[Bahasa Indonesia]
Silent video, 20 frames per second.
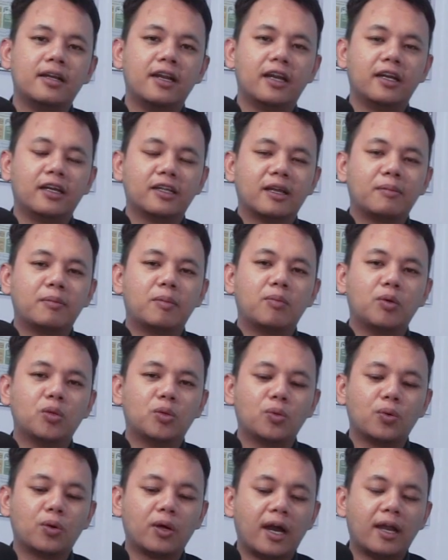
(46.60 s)
dan kita
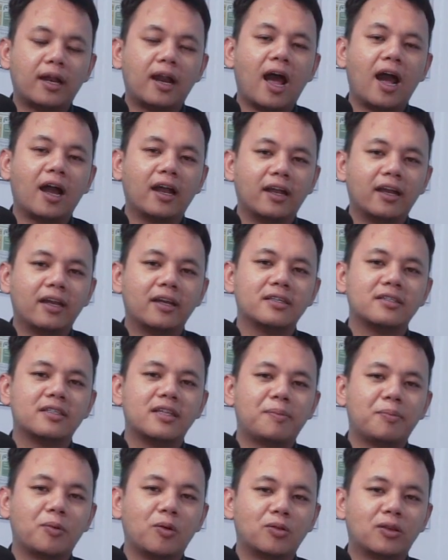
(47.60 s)
membutuhkan agen di
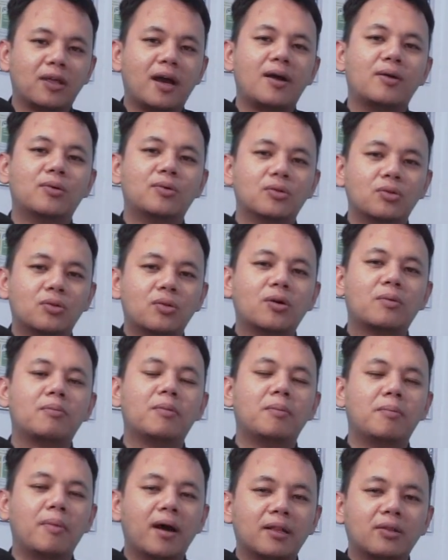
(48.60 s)
setiap kota untuk
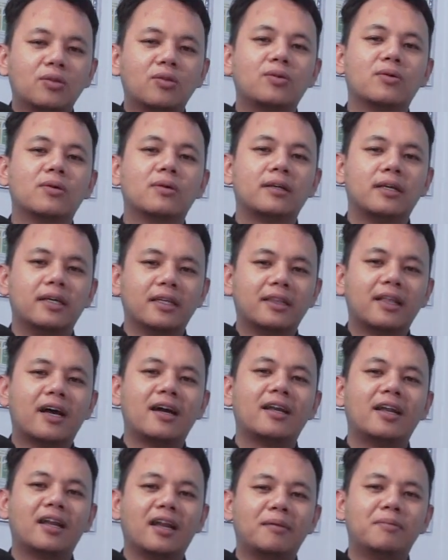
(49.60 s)
membantu
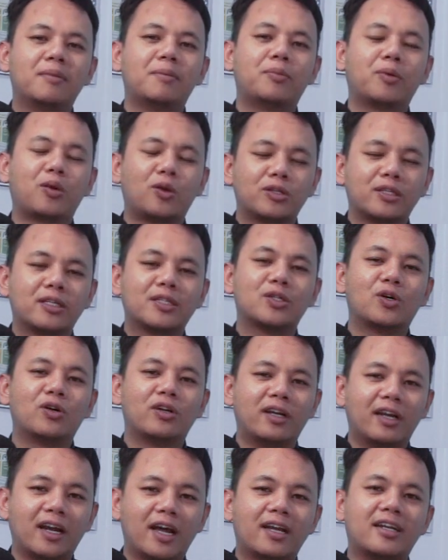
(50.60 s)
kita dalam memproses
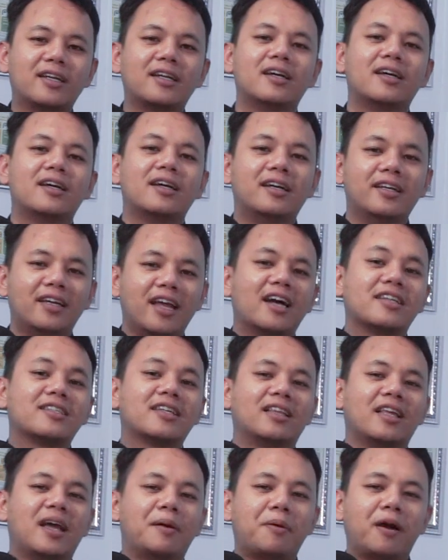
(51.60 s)
orderan yang
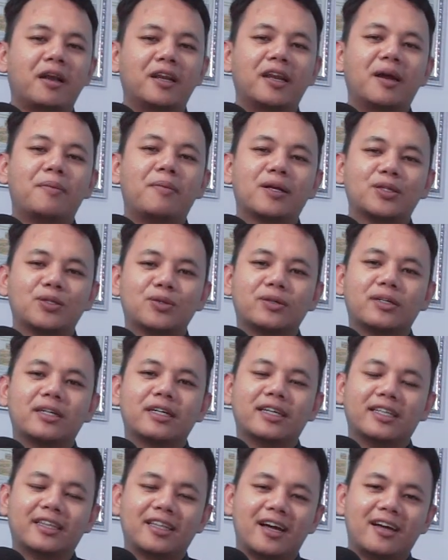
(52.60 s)
setiap harinya masuk
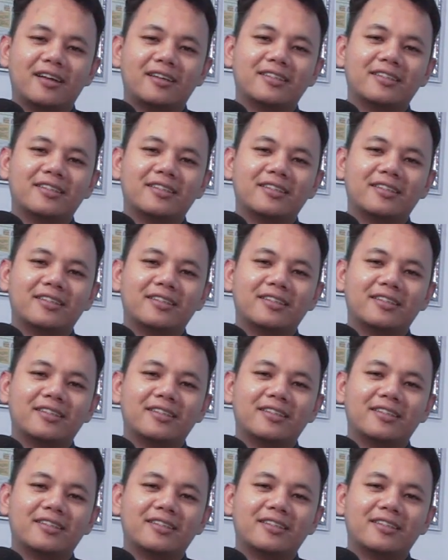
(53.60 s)
ke kita.